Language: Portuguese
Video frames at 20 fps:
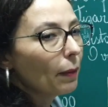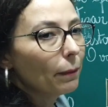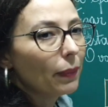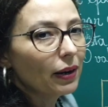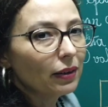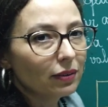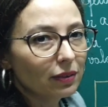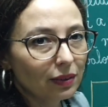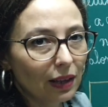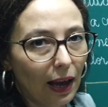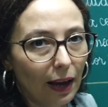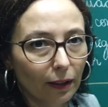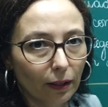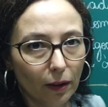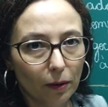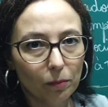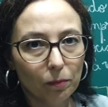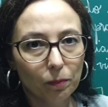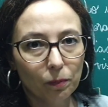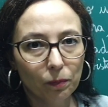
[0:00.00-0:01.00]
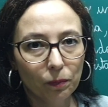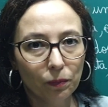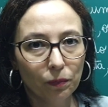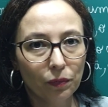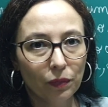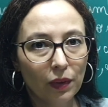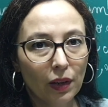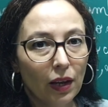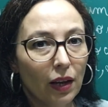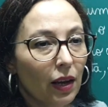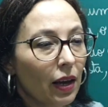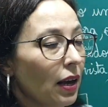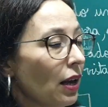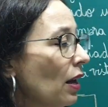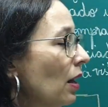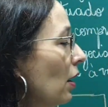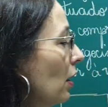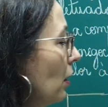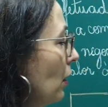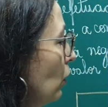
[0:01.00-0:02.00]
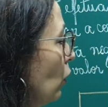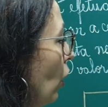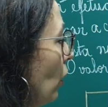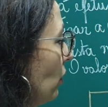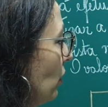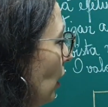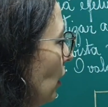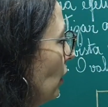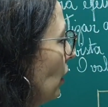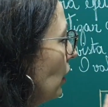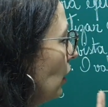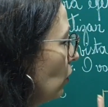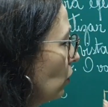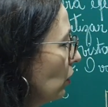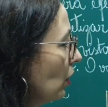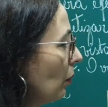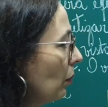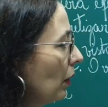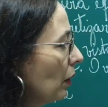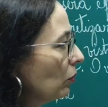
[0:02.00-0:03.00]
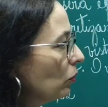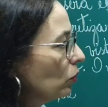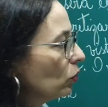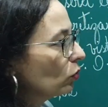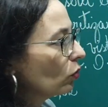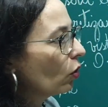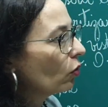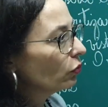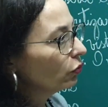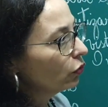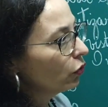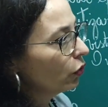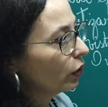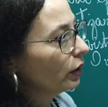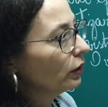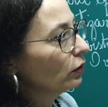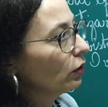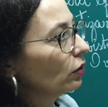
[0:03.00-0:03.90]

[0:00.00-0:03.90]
parcela, que nós ainda não sabemos qual foi,